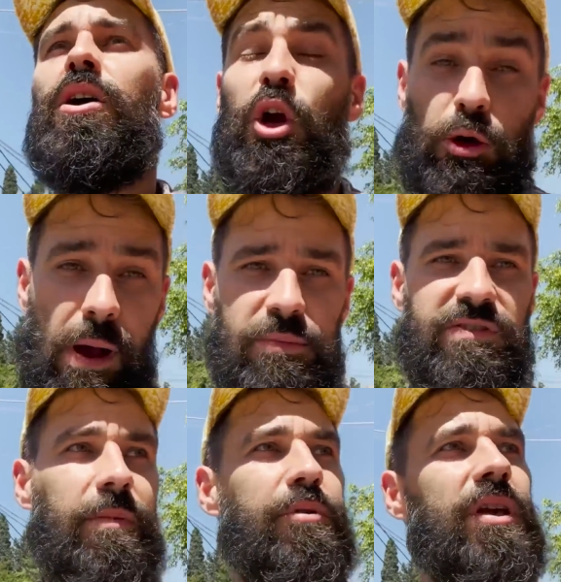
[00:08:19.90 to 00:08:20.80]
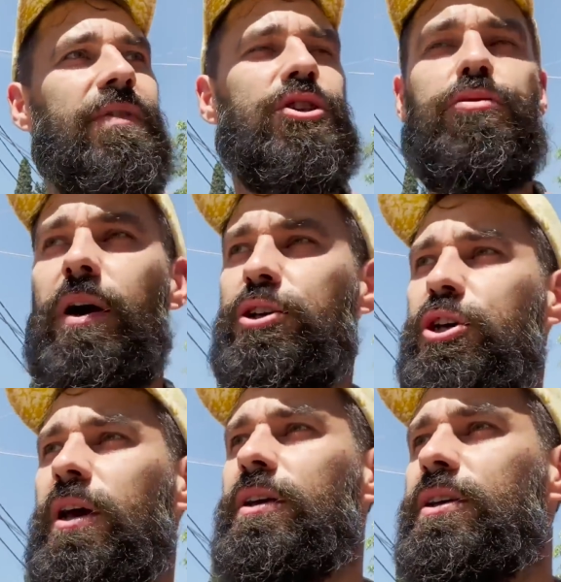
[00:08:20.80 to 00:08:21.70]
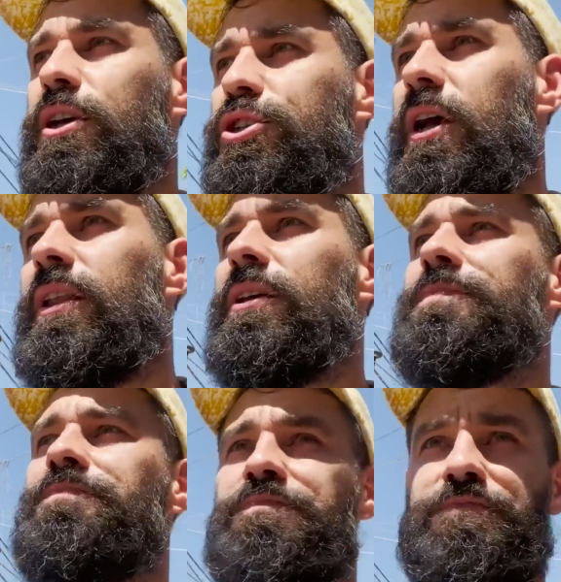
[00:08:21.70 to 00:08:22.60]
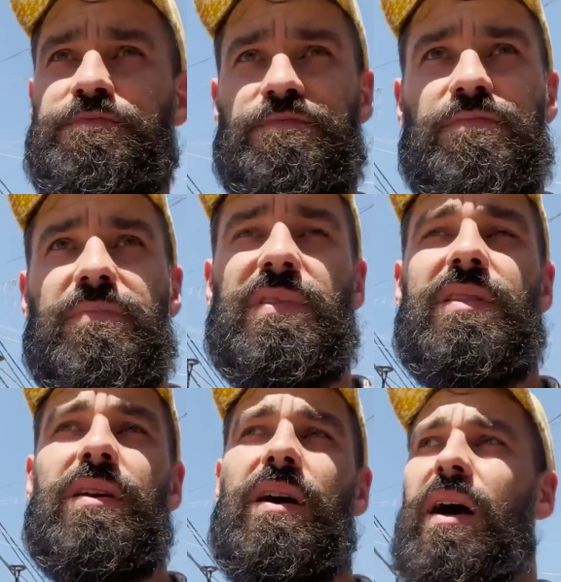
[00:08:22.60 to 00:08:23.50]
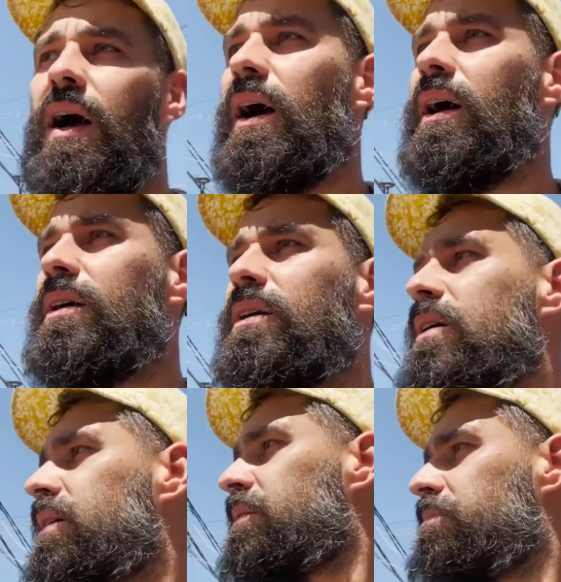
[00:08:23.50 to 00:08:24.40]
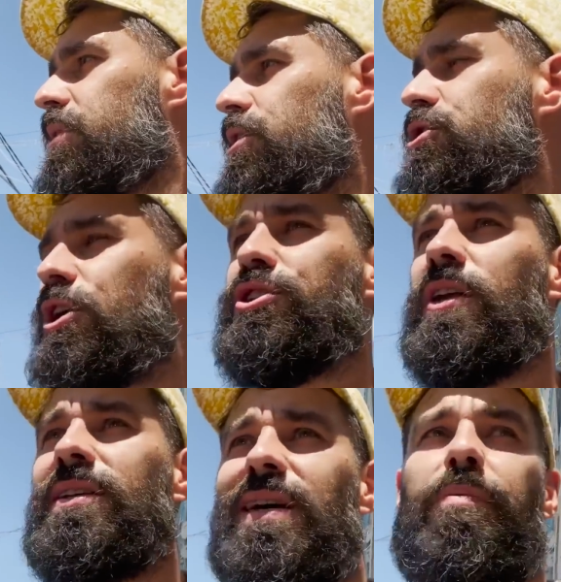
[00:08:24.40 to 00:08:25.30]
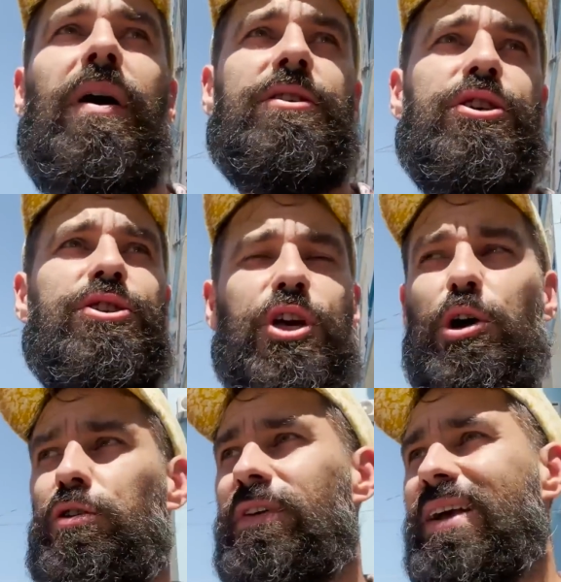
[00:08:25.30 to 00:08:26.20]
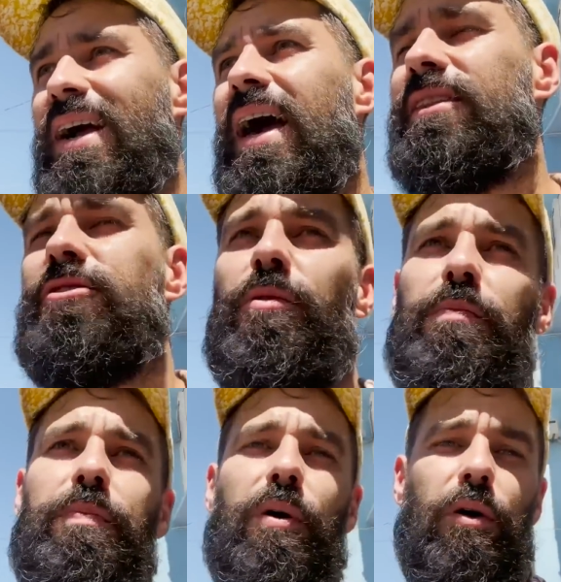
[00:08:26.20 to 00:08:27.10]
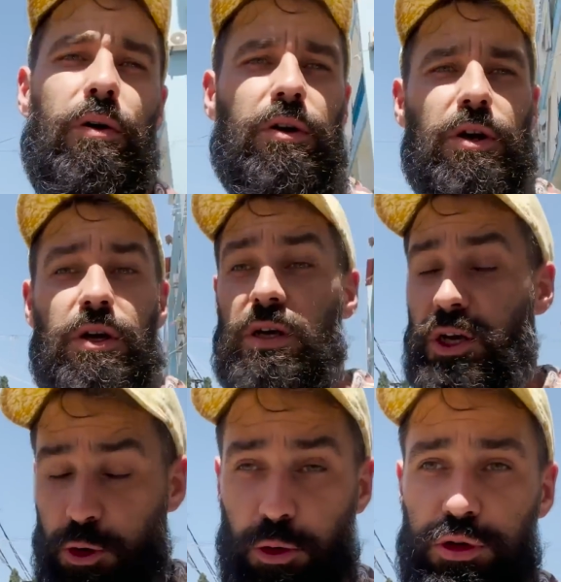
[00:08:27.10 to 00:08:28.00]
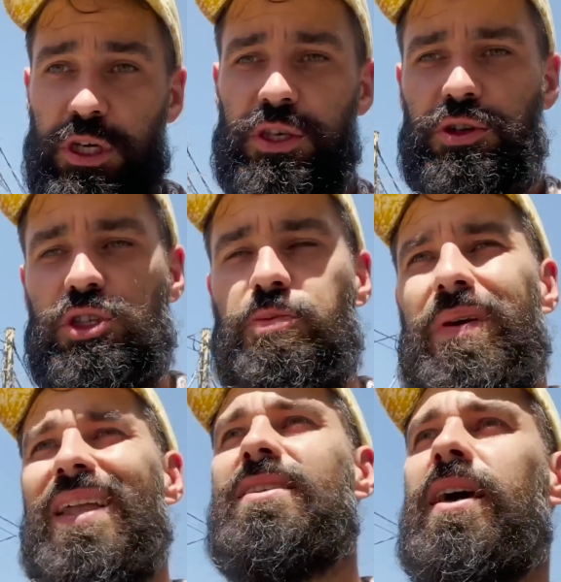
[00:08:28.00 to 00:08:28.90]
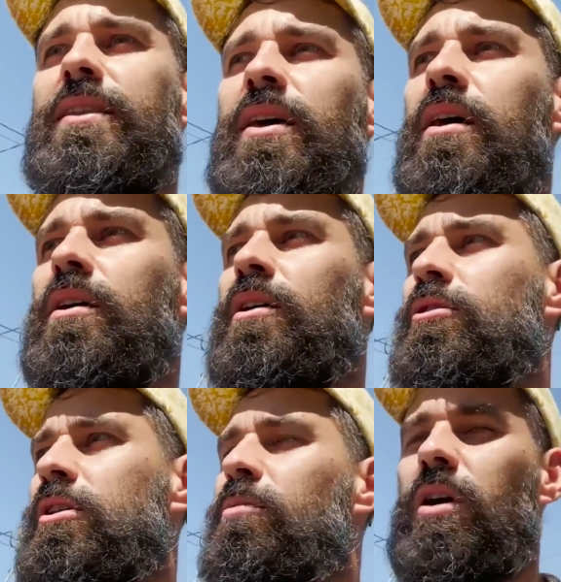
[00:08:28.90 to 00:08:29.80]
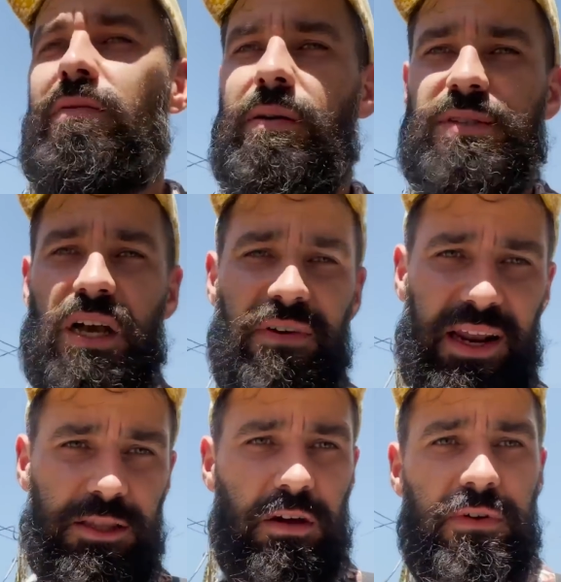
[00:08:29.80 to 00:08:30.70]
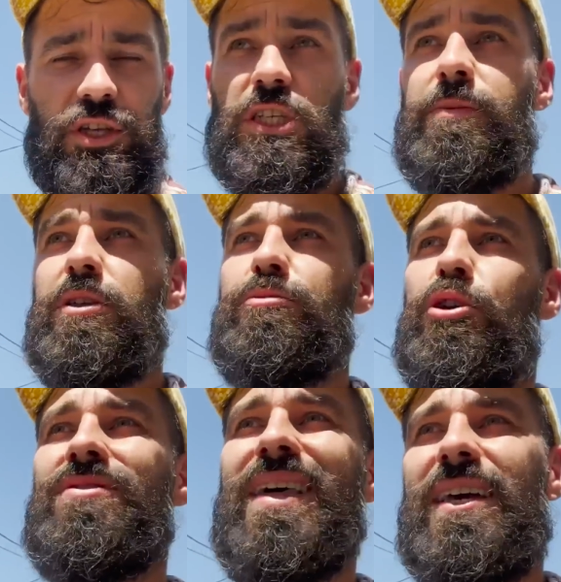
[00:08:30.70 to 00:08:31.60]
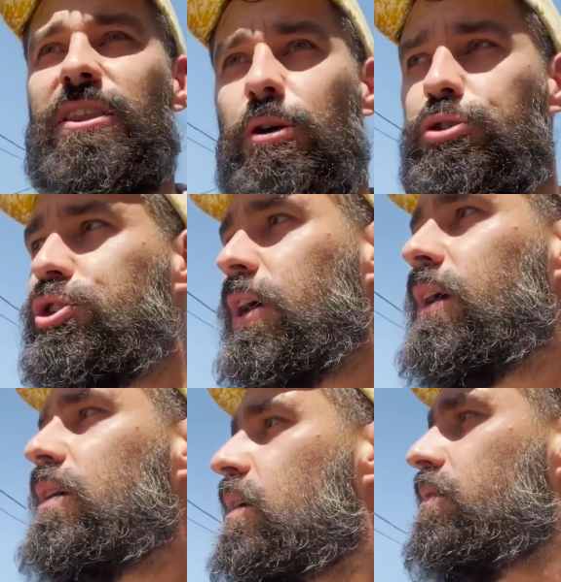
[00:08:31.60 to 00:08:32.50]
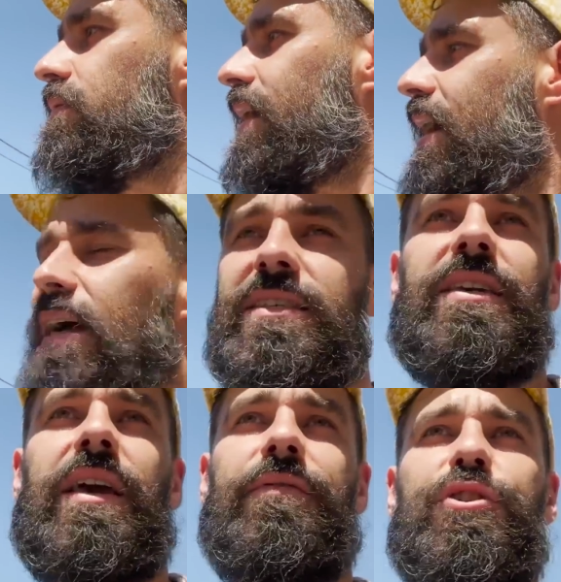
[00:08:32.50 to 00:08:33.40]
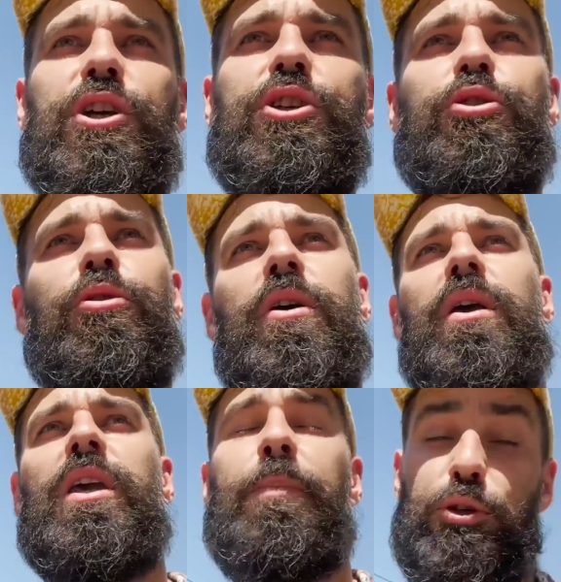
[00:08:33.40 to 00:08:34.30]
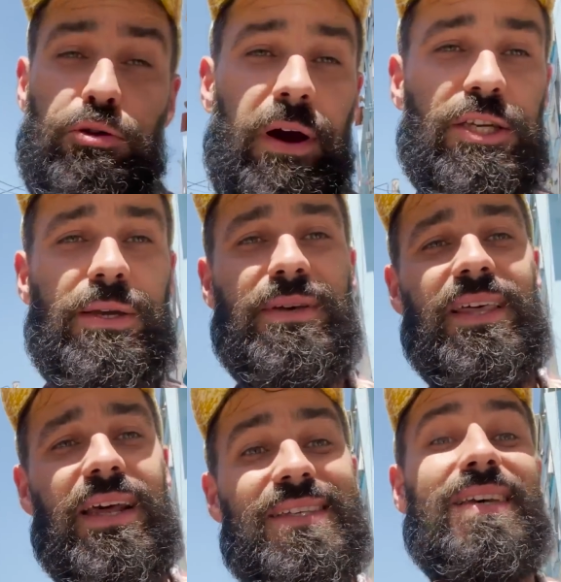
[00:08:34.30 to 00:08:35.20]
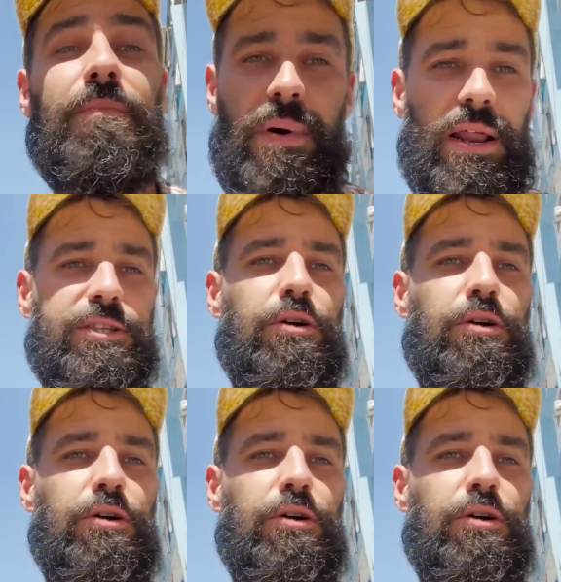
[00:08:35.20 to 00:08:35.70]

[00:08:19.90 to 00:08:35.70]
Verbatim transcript: kłamstwem, ponieważ słuchajcie, jeżeli a, chcieli zapłacić gdziekolwiek kartą po kursie 1500, to mogę Wam zagwarantować, że będą to najdroższe wakacje w życiu i posłuchajcie mnie teraz bardzo